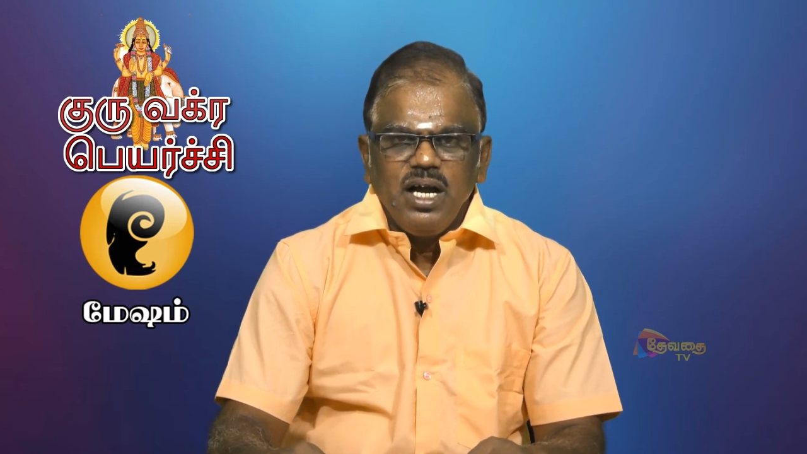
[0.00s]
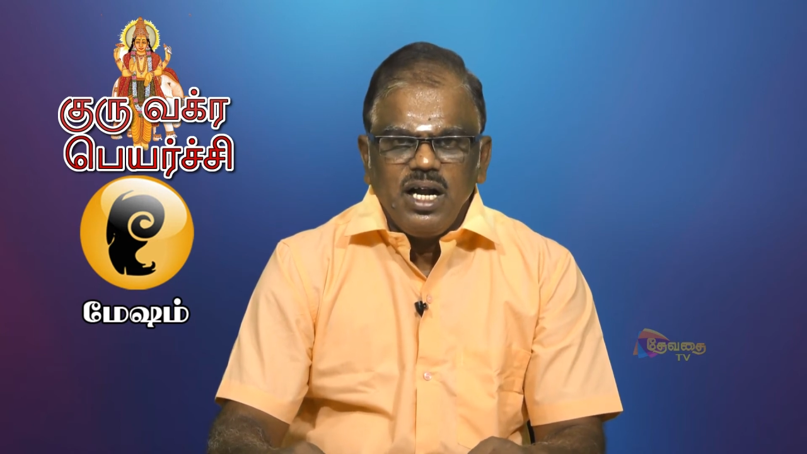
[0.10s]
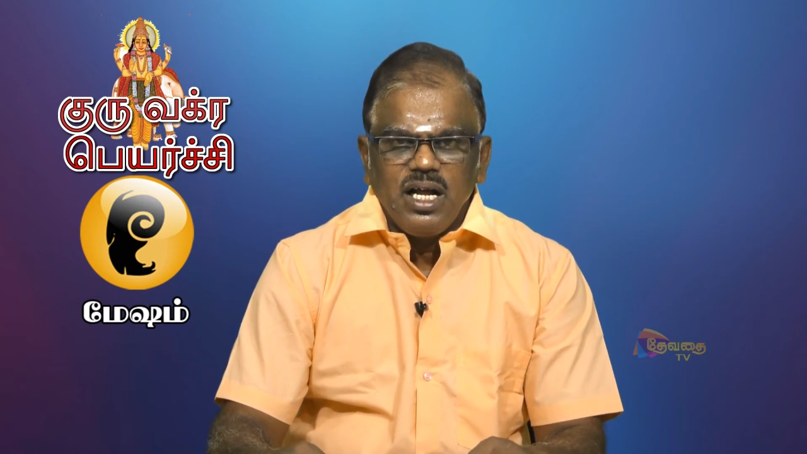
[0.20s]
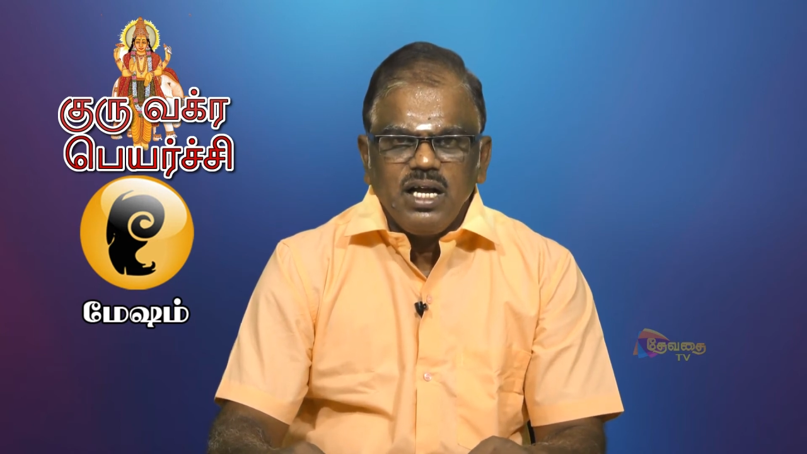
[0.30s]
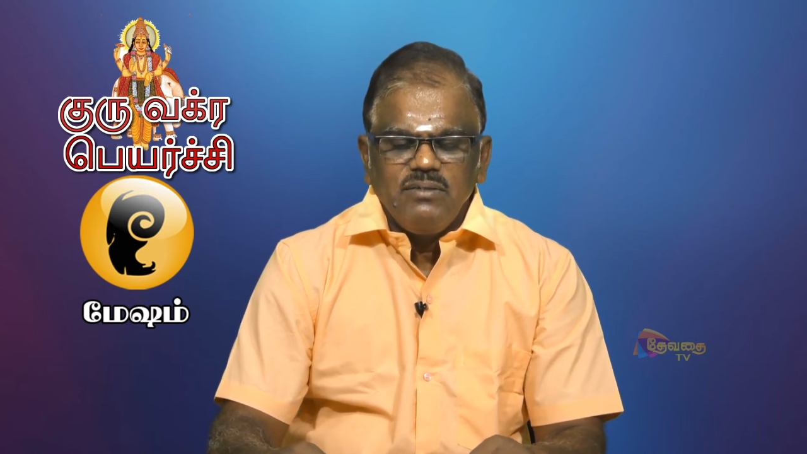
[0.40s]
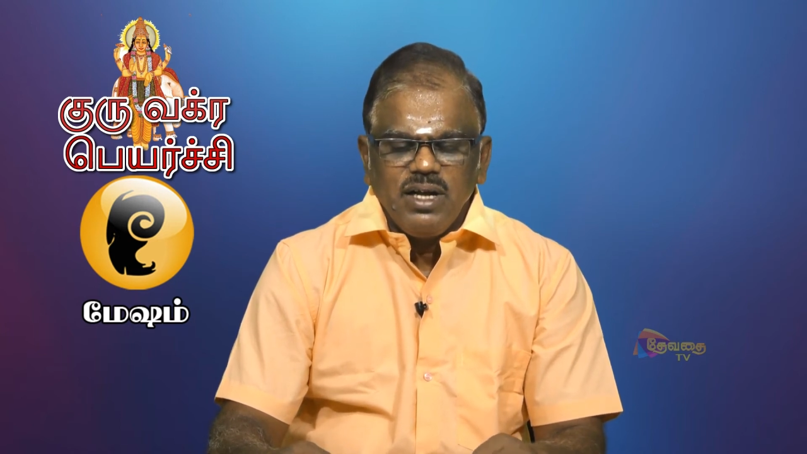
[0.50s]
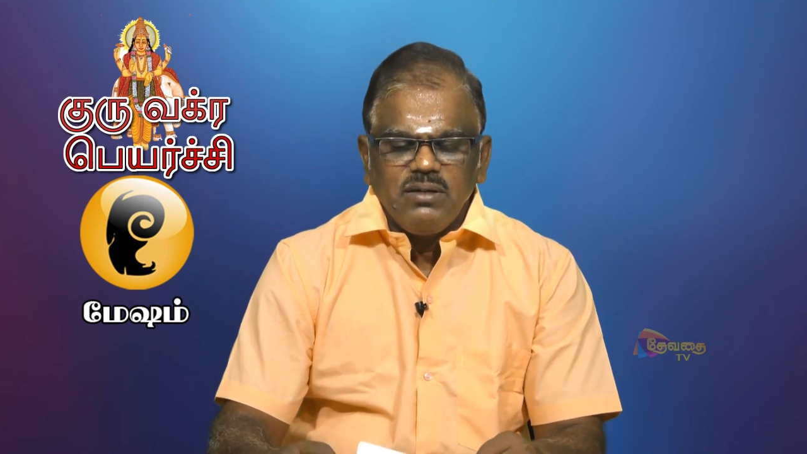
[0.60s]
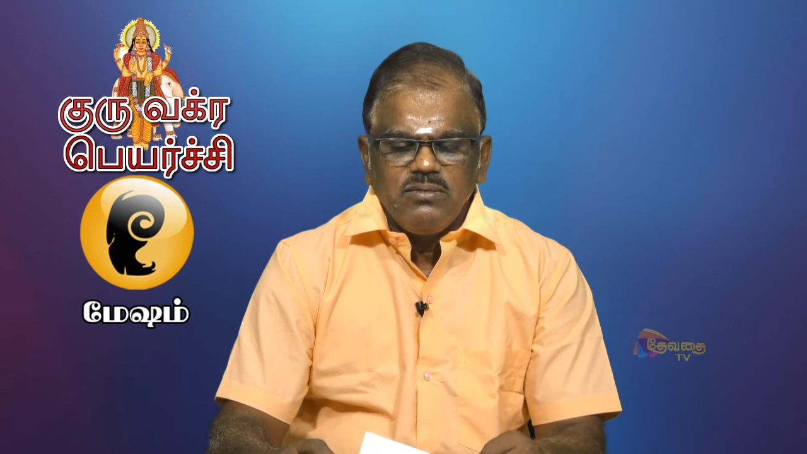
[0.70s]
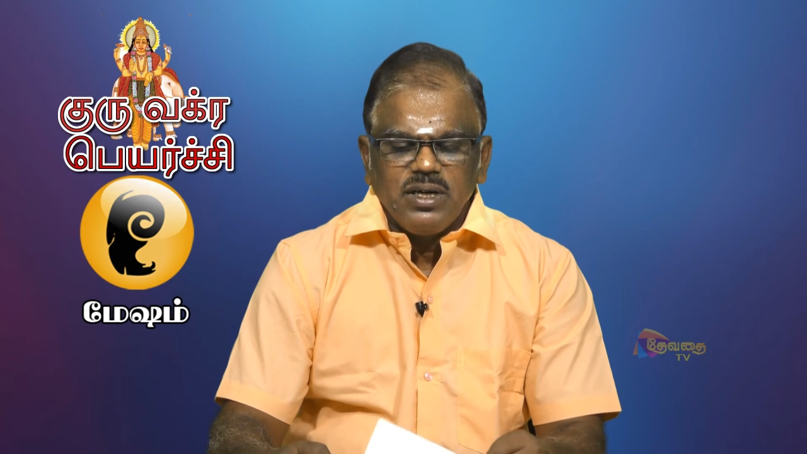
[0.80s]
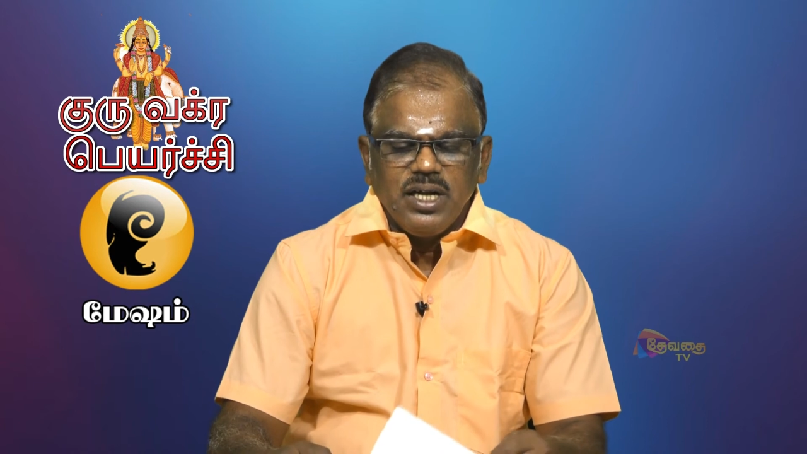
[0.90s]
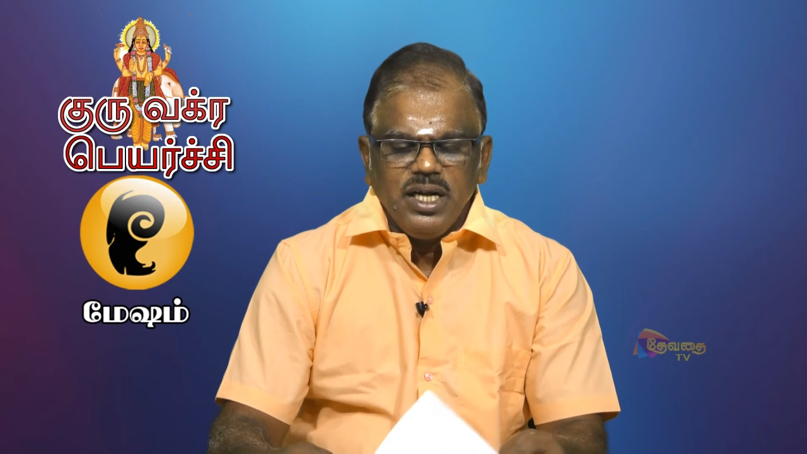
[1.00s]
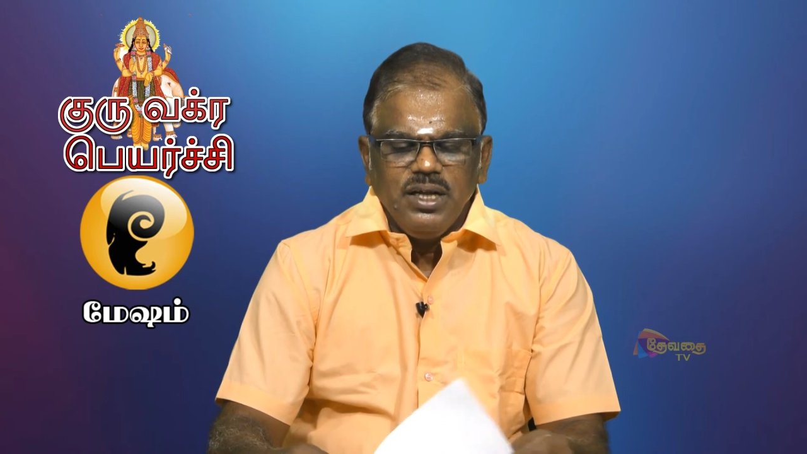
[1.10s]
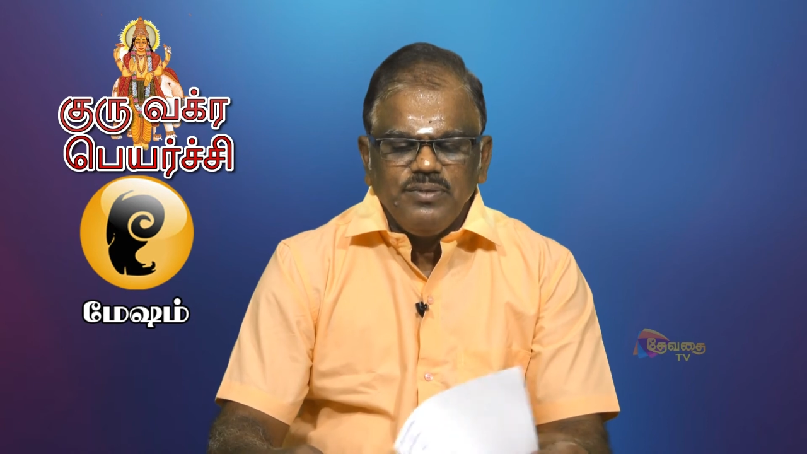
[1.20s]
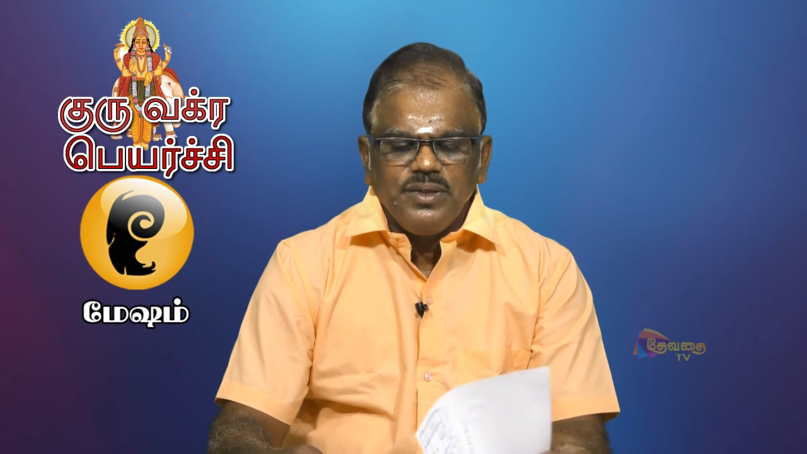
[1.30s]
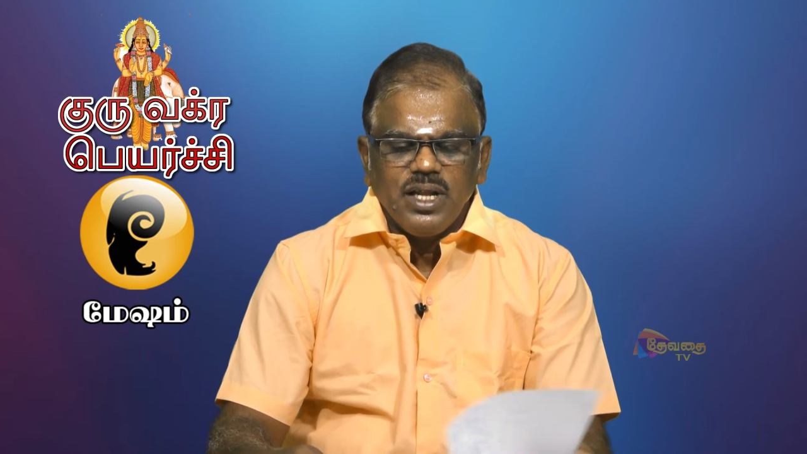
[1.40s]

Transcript: அழகாக விளக்கம் கொடுக்குறேன்